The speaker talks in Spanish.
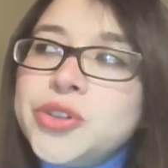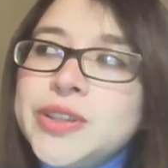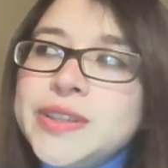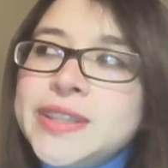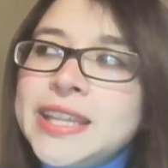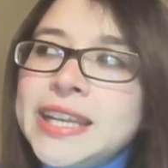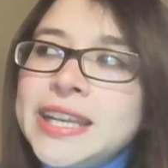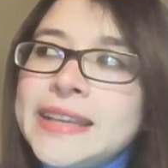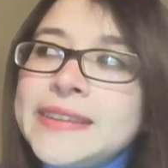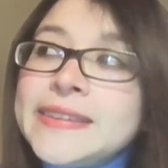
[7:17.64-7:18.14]

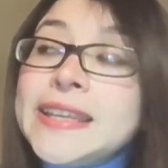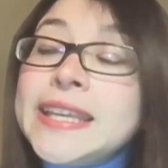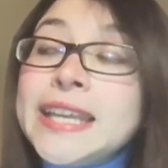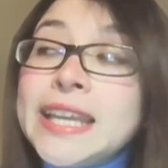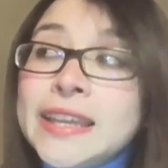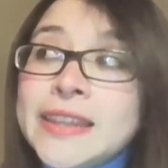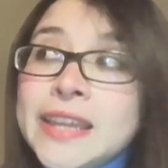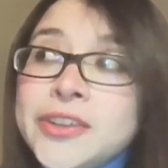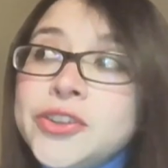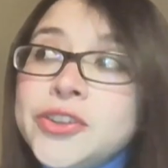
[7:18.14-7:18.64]
interés y
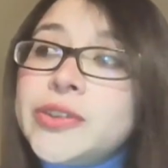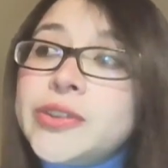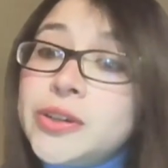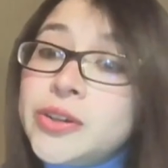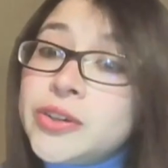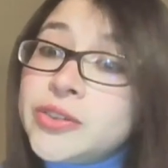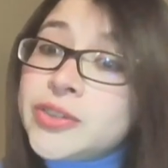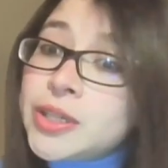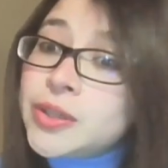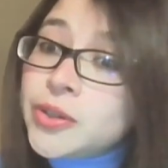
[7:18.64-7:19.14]
que de hecho
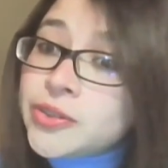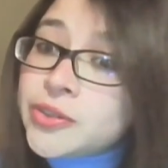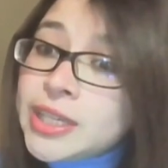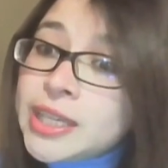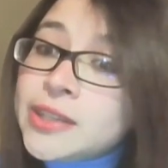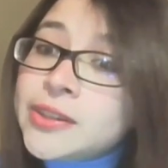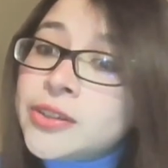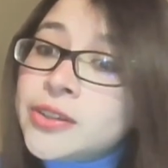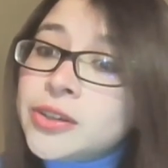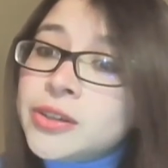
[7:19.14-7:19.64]
sigo
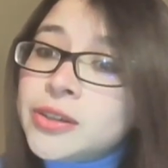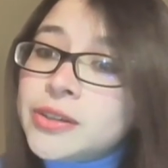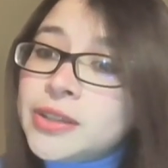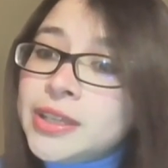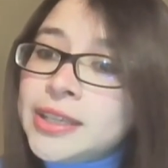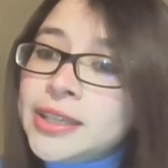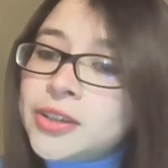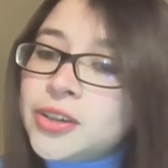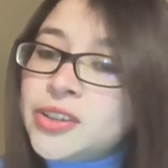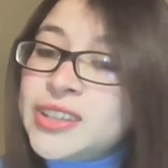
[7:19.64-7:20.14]
recorriendo
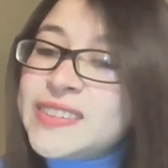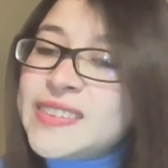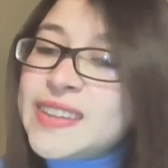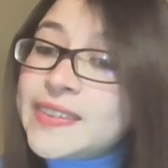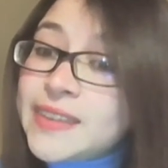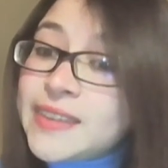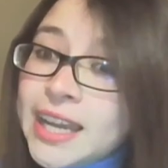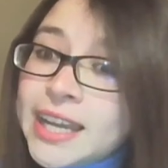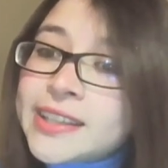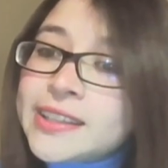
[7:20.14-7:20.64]
eh, con
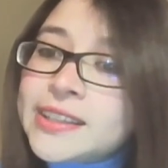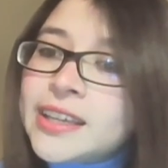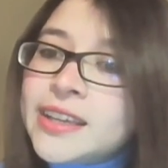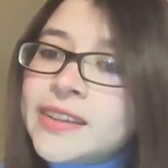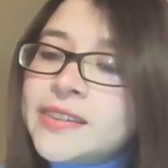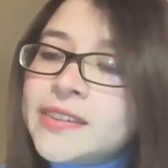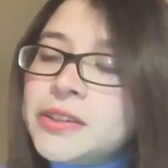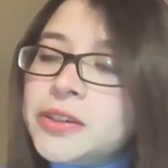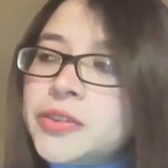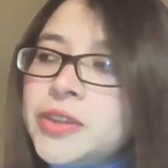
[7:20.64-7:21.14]
estas
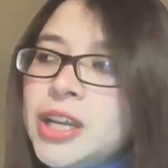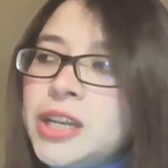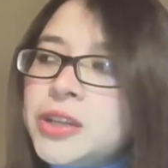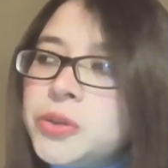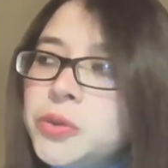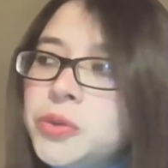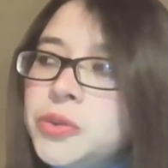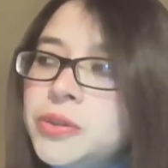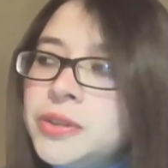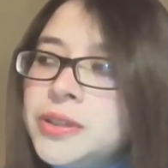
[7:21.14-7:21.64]
cartas y con
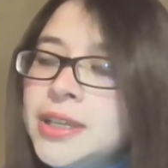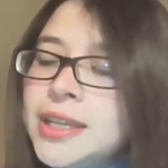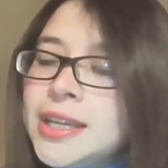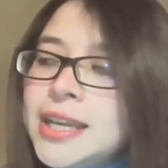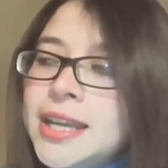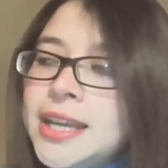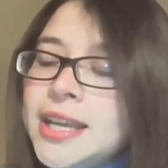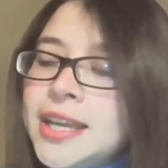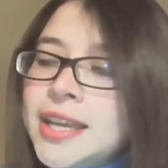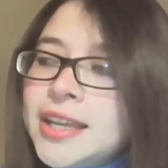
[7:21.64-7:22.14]
algún
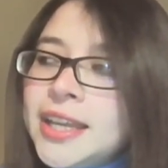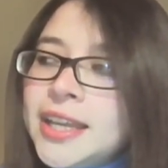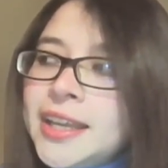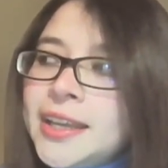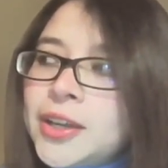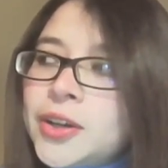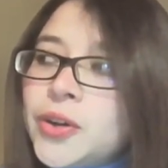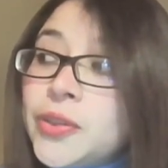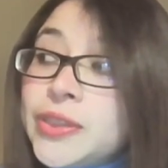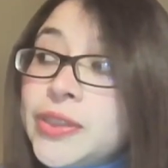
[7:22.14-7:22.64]

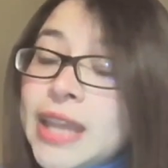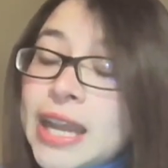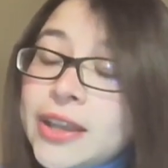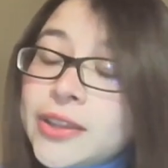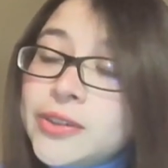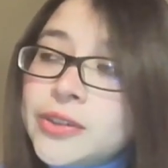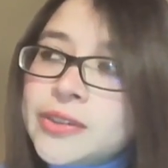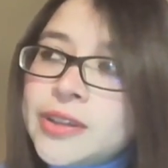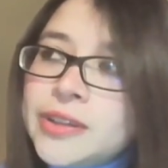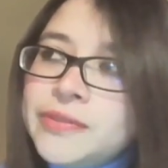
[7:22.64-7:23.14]
eh,
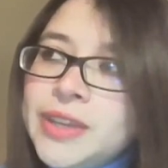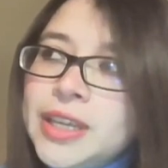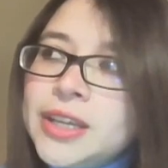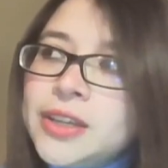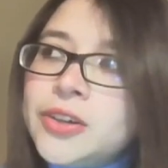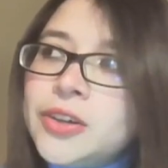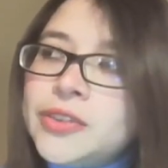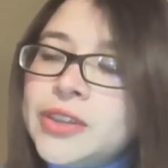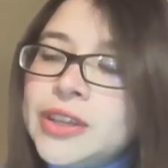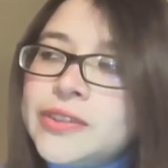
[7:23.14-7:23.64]
contacto
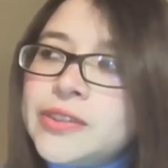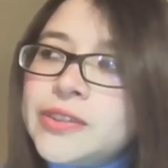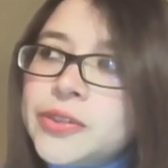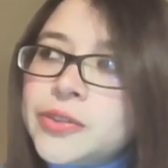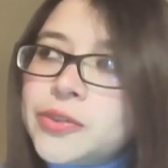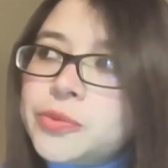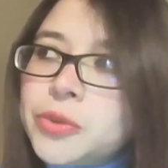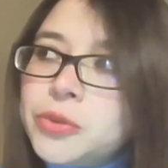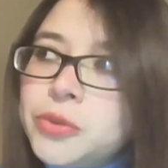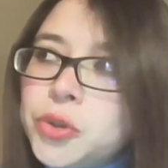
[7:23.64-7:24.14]
también con
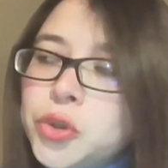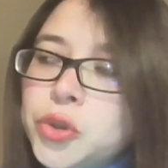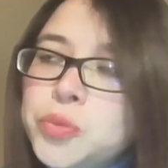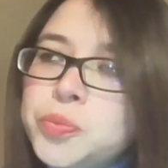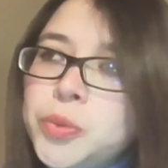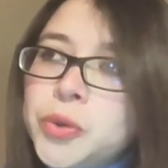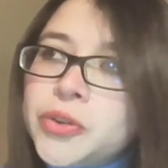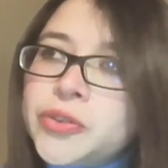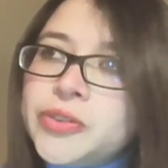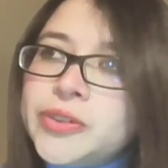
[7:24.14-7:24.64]
estos
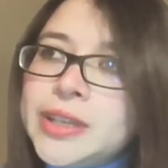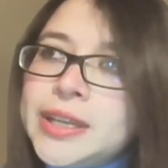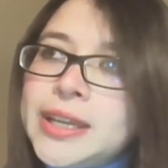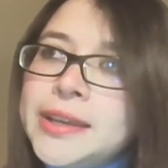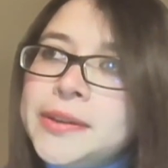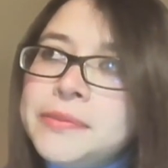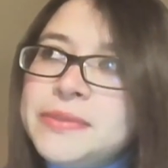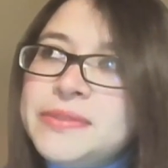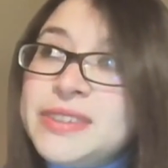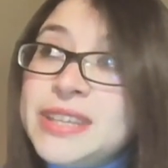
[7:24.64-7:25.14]
grupos
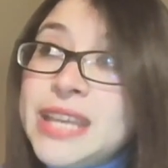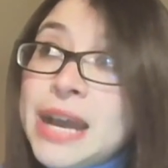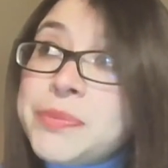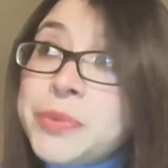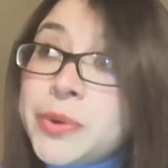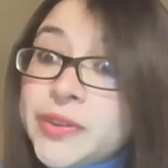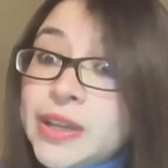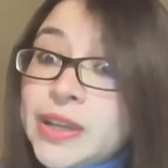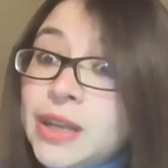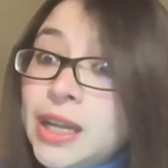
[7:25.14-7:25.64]
de,
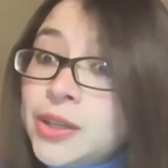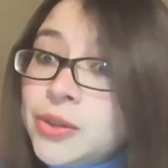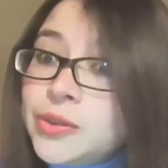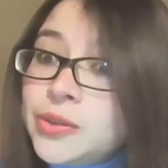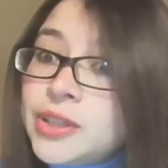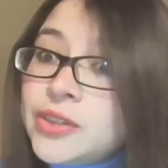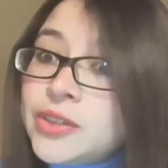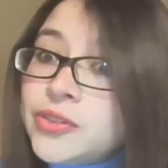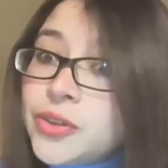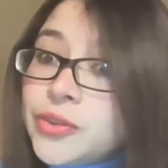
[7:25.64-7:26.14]
ya pues
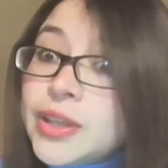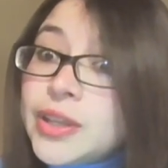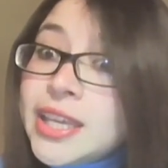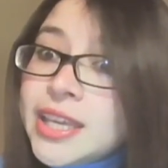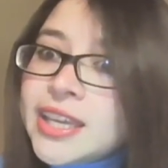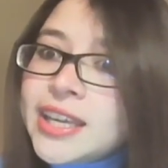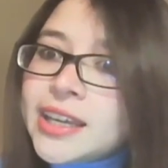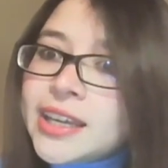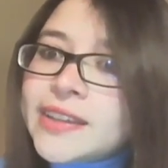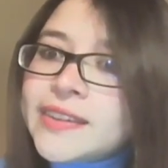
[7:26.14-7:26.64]
algunas son
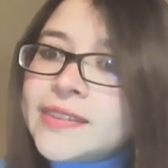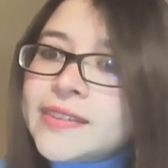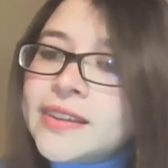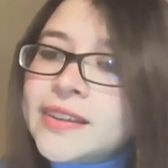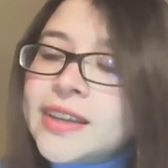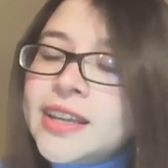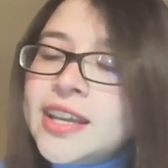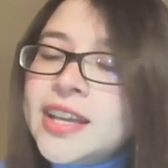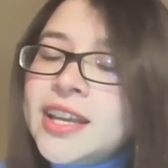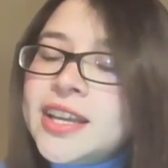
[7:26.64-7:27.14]

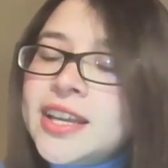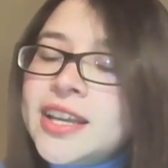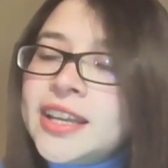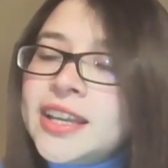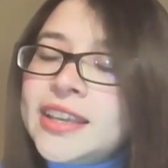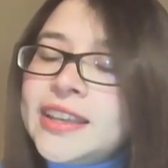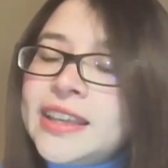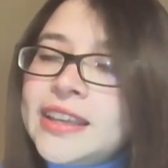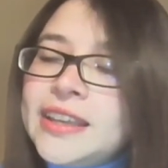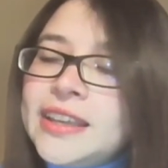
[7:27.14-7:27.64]
hijas
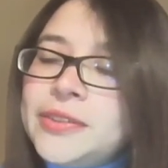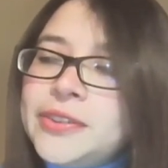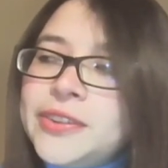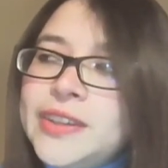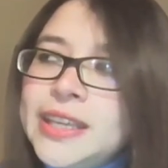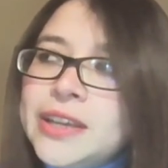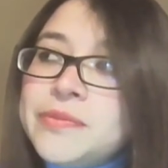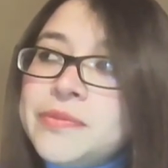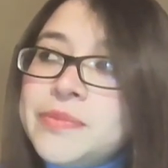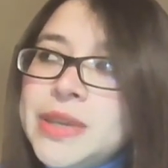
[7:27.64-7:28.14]
que
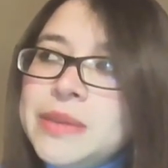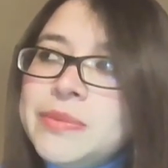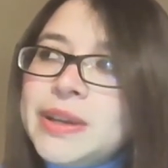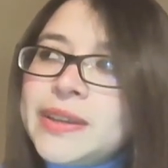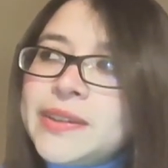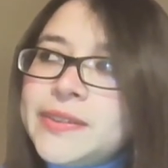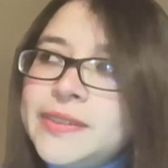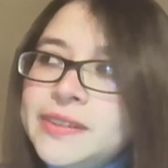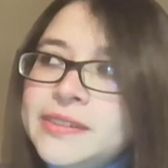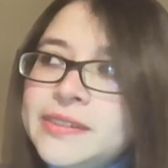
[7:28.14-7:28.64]
siguen
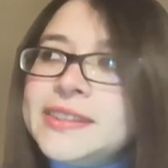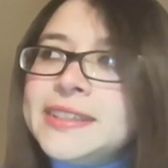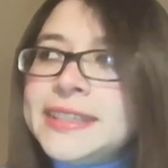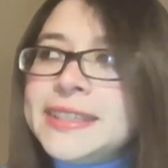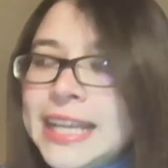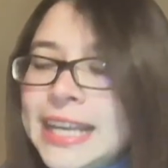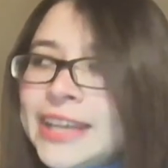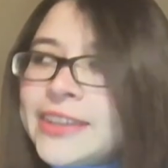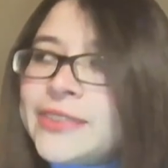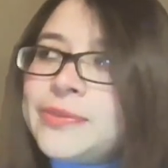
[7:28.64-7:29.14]
vivas
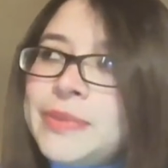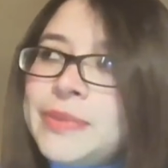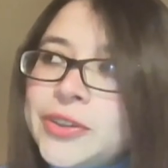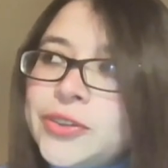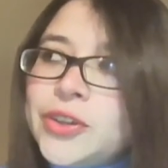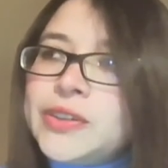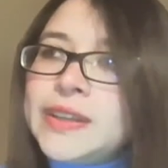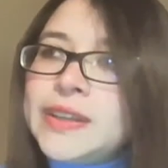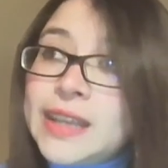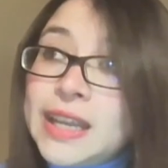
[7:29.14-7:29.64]
de las
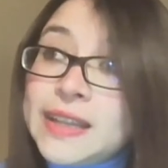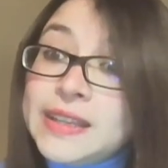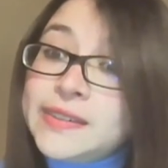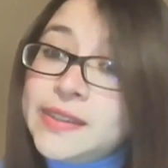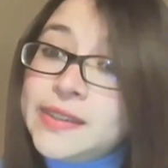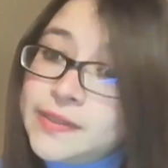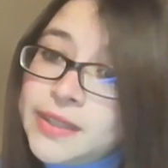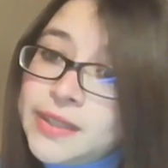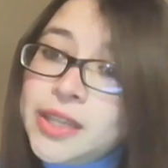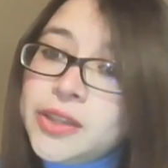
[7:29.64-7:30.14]
personas que han
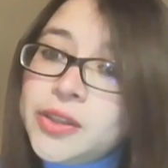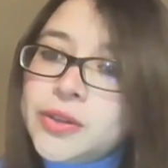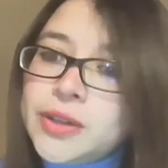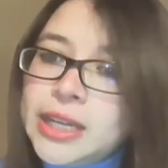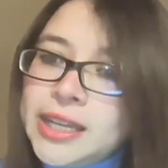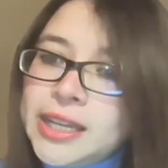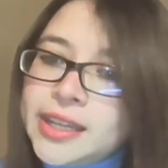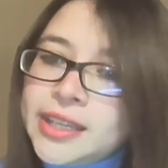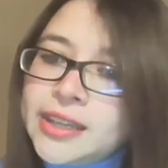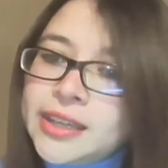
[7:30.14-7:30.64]
asistido
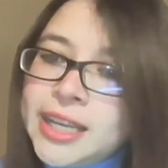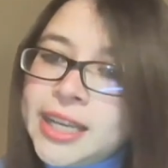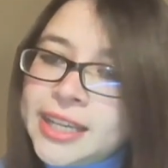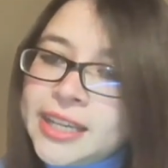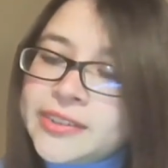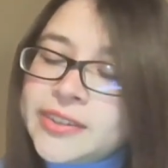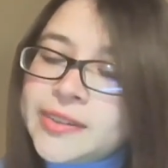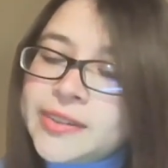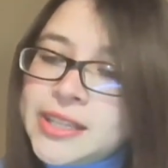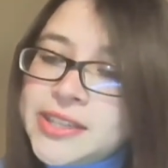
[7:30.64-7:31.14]
a la,
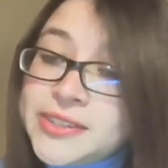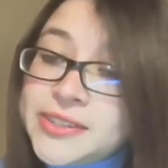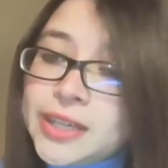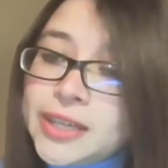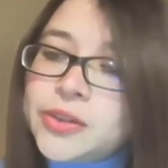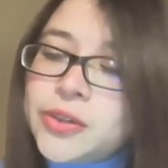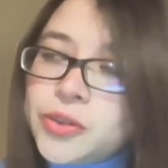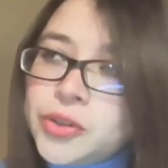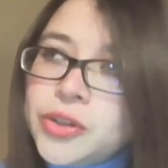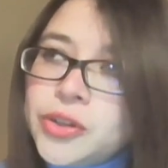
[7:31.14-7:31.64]
guerra del
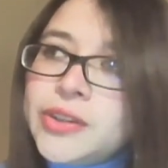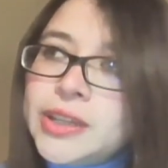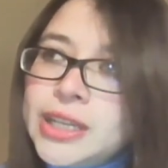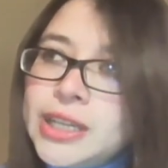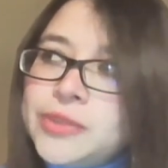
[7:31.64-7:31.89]
Chaco, ¿no? De las